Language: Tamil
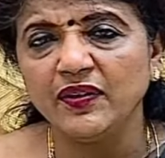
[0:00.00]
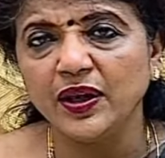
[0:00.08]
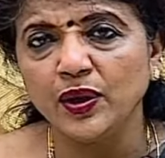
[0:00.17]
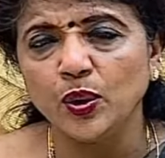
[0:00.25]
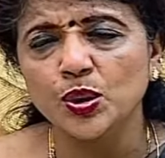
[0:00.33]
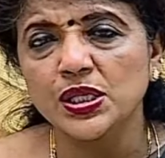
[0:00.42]

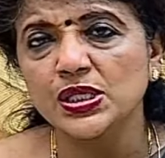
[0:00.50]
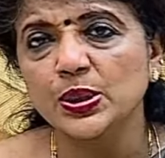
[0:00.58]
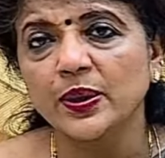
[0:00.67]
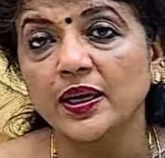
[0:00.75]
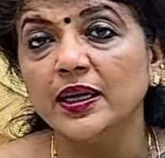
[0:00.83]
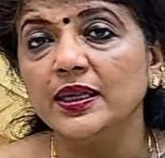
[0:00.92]
இரோஷன்
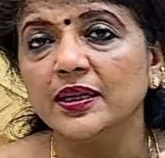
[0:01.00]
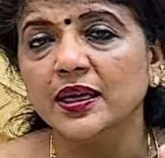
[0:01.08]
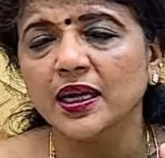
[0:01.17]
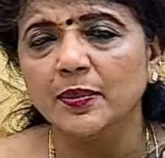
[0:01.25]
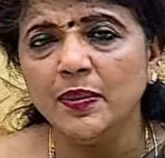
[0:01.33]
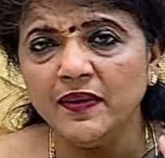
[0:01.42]
சொல்கிறாங்களே இந்த
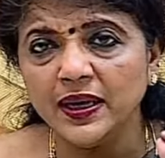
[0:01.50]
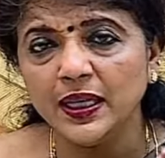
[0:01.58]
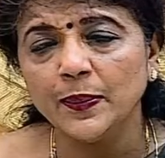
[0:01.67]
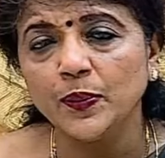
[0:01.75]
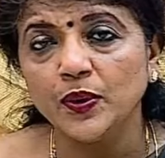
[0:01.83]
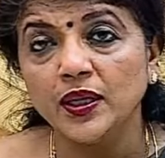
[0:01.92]

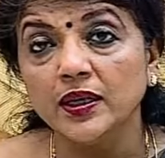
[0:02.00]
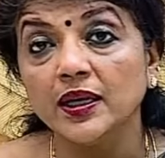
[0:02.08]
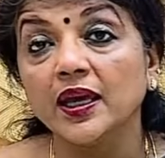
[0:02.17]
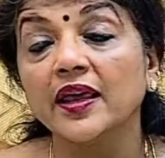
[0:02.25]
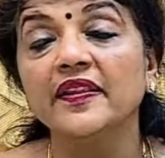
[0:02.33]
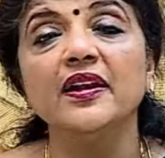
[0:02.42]
கர்ப்பவாயில புண்ணு
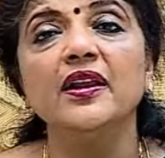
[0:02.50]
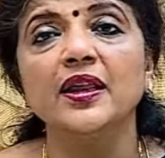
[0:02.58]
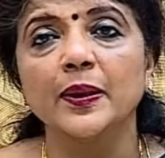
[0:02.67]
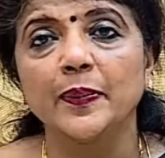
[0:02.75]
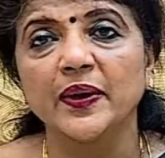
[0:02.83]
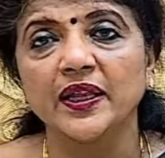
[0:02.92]
எதனால்
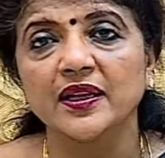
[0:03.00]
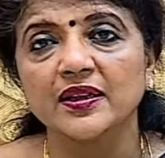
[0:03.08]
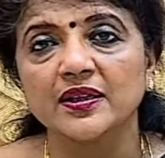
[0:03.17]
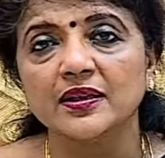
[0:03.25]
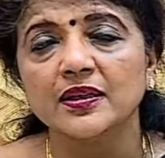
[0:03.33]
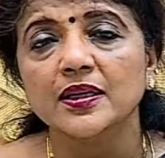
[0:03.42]

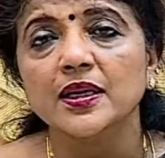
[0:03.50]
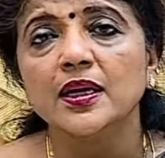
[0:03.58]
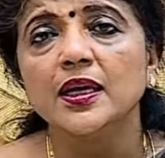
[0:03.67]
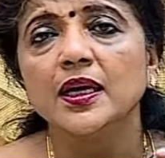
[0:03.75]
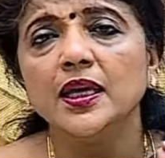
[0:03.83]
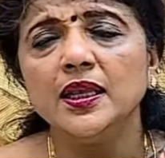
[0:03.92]
ஏற்படுகிறது
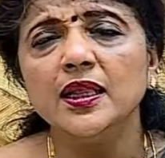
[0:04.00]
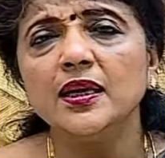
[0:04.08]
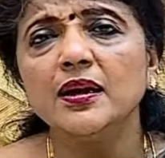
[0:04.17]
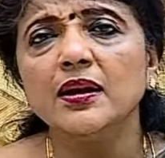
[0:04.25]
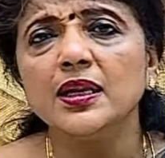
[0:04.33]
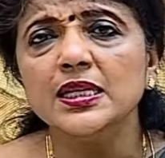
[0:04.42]

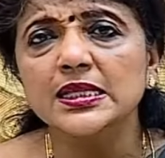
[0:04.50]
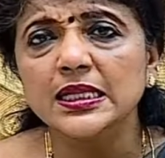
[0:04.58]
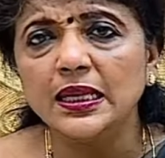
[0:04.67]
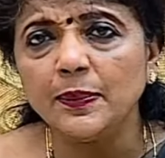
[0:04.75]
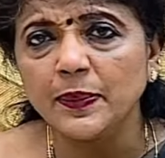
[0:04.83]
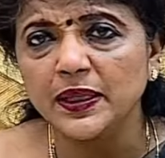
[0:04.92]
இதற்கான
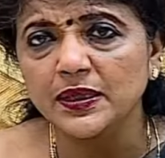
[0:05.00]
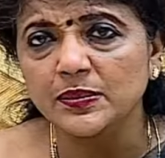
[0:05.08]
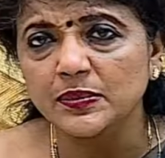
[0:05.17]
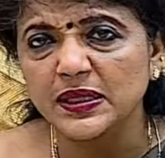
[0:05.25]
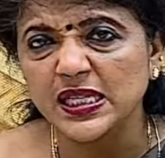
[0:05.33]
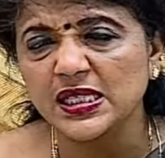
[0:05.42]
சில ப
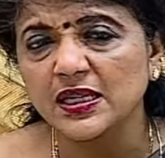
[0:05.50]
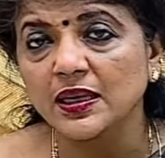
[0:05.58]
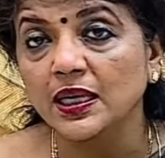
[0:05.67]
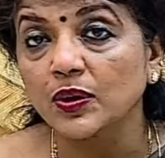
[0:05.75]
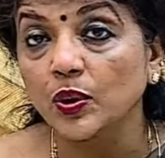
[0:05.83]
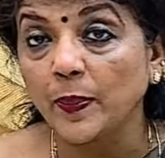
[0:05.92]
டெஸ்ட்டுகள்
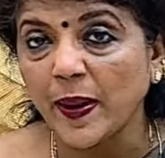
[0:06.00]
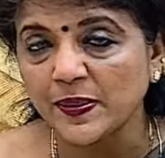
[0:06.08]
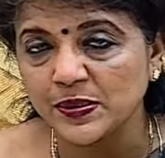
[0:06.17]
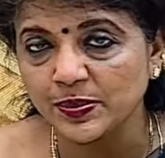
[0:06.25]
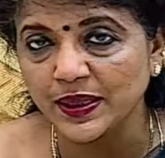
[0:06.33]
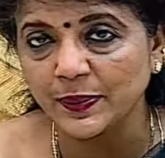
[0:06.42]
இருக்குது ஒரு
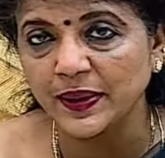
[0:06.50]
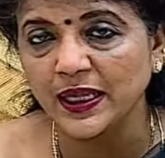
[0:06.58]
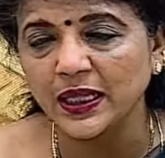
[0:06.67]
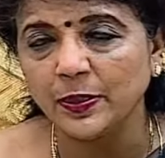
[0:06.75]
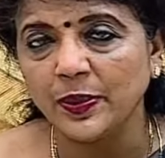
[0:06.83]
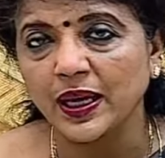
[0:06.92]
பேப்ஸ்மியர்
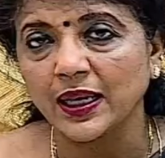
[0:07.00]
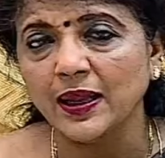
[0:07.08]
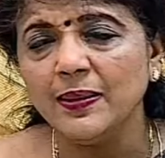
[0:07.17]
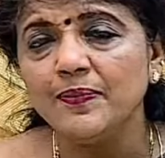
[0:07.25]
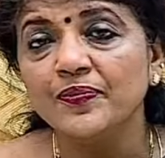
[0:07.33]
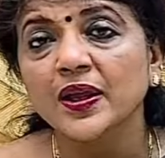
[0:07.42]
எடுத்து
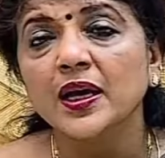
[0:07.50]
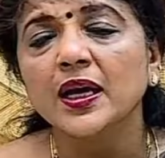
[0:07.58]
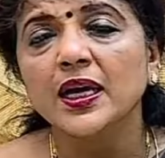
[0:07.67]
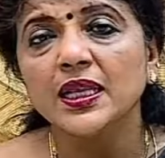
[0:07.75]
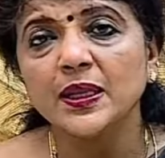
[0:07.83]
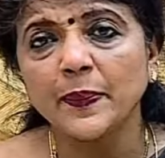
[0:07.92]
பார்க்கலாம்
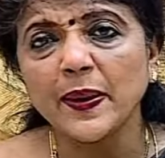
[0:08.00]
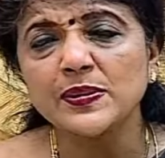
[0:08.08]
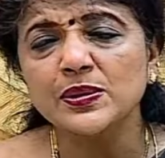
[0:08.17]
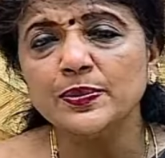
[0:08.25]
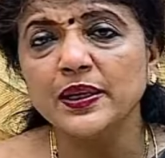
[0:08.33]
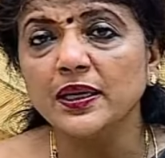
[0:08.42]
இந்த
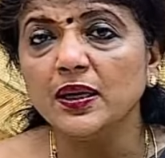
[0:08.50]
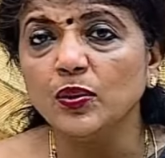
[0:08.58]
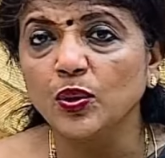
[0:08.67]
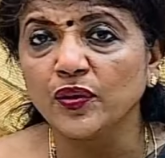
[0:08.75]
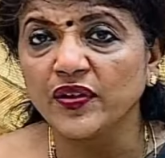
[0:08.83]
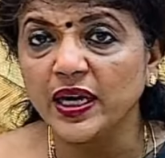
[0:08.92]
பேப்ஸ்மியரில்
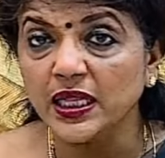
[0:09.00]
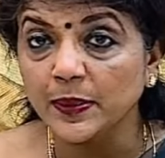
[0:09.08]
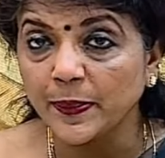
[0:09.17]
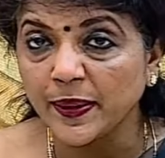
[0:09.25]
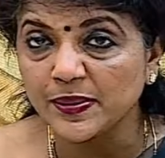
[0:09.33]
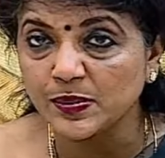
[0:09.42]
ஒருவேளை அந்த
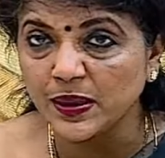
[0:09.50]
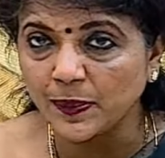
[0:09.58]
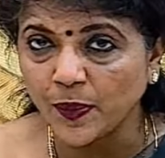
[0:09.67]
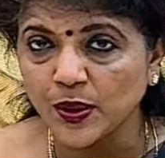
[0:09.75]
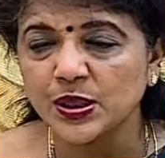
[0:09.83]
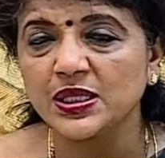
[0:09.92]
பேப்ஸ்மியர்
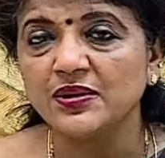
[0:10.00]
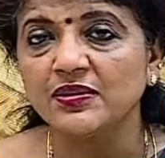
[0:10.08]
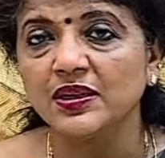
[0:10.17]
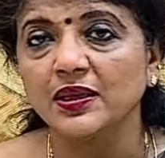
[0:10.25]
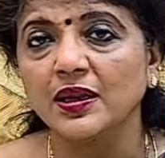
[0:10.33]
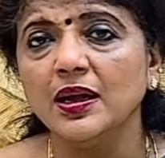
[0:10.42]
பாசிட்டிவ்
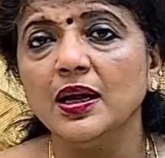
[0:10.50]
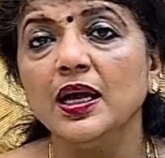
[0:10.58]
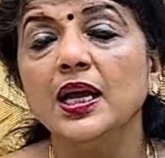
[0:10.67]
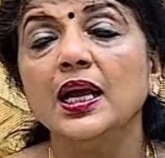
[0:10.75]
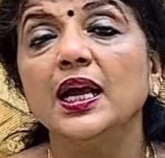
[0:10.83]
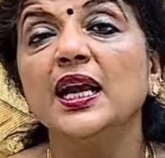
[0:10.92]
இருந்தால்
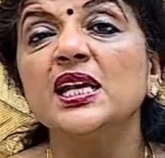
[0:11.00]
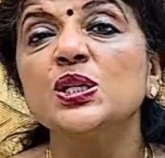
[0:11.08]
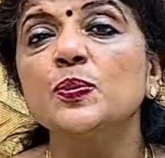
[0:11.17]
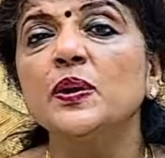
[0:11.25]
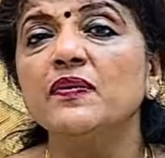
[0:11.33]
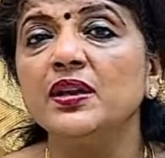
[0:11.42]

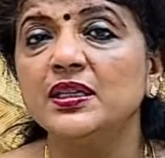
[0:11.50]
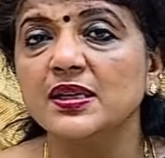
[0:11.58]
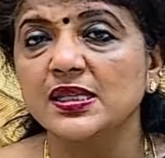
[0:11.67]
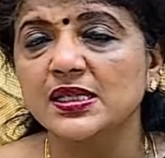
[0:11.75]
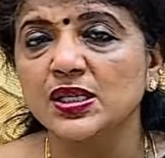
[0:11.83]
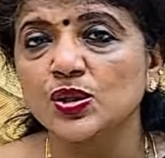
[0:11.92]
ஹெச்பிவி
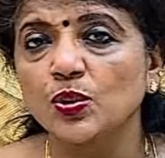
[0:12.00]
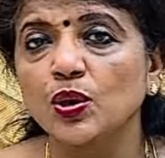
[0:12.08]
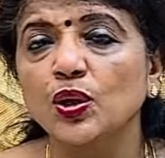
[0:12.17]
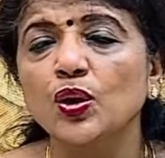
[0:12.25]
டெஸ்டிங் சொல்லுவோம்